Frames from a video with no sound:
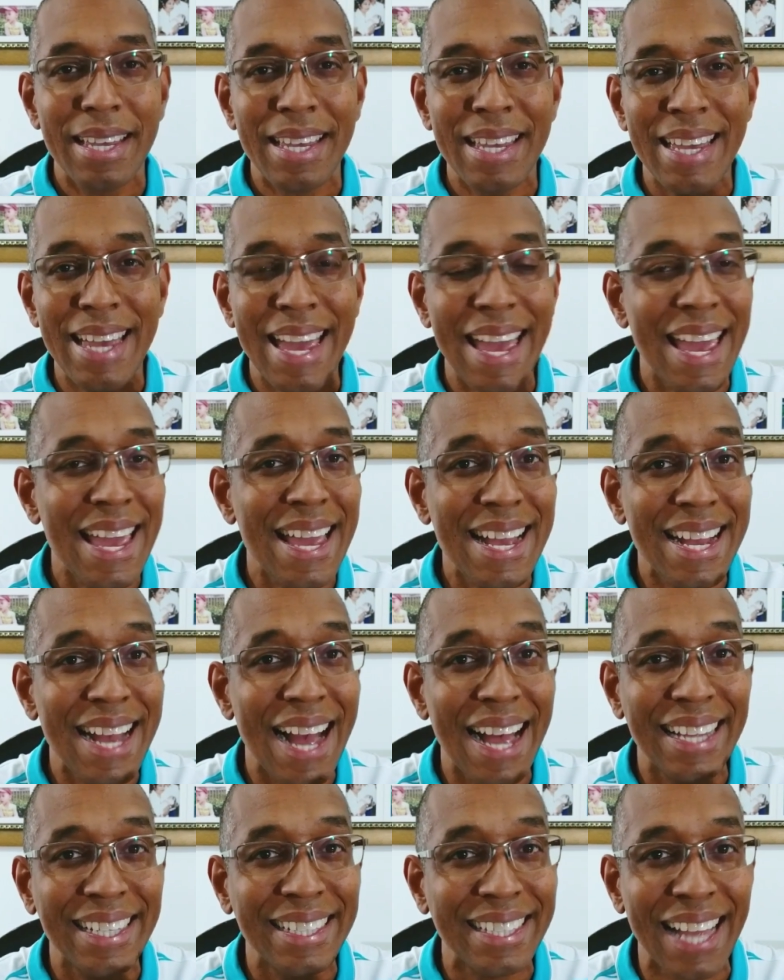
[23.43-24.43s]
e
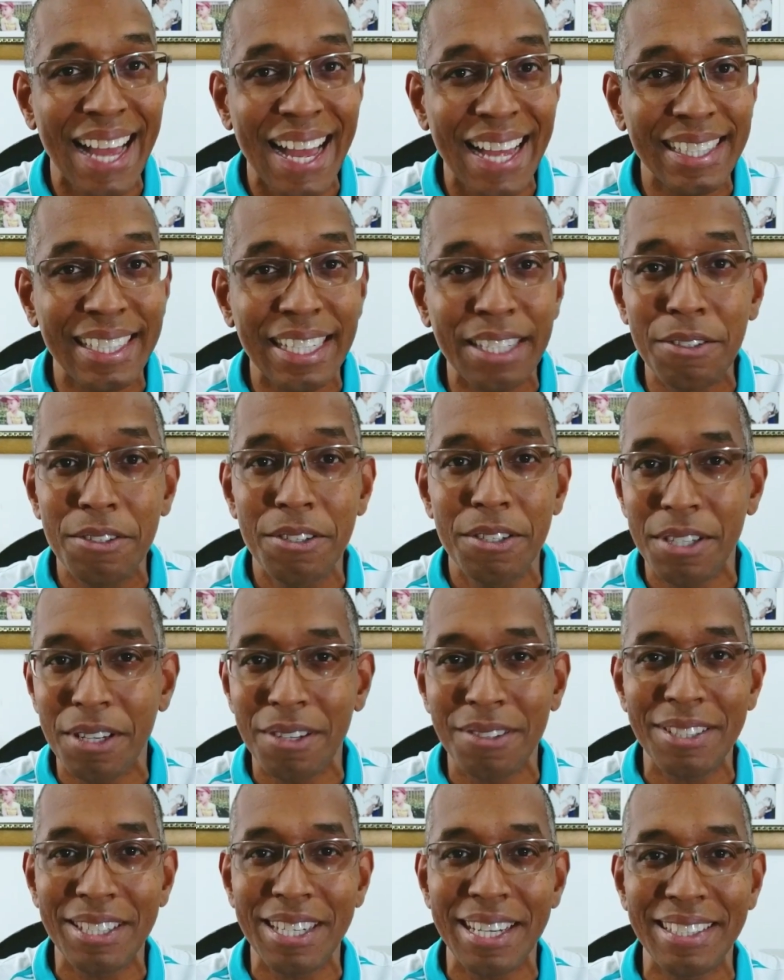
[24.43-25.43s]
encarnada no
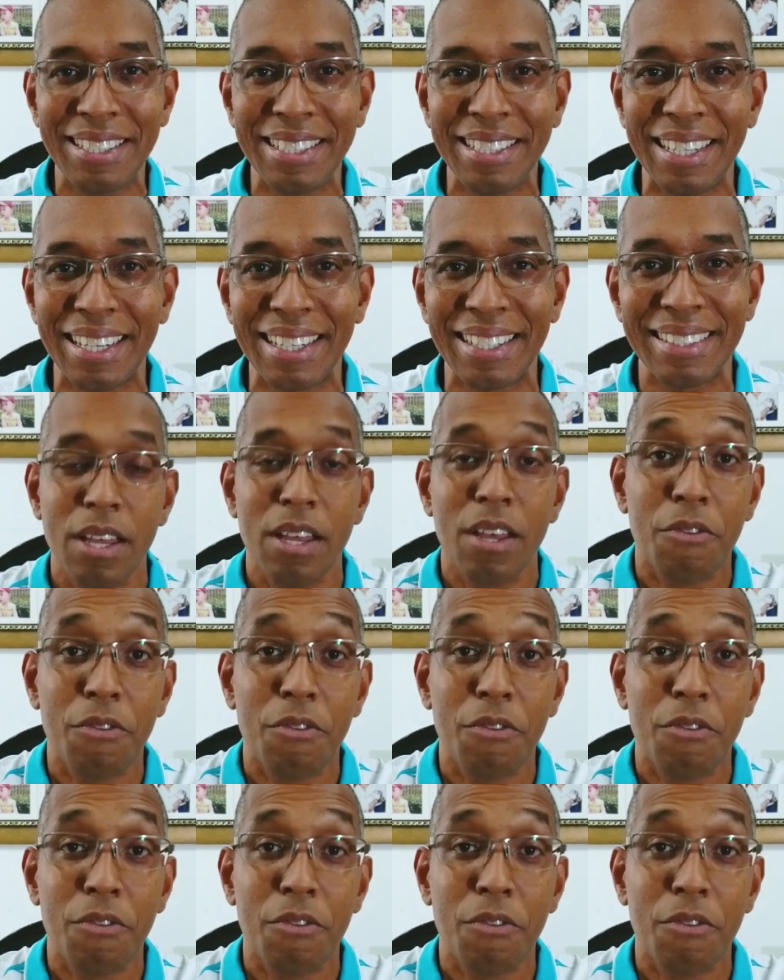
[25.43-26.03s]
seu dia a dia.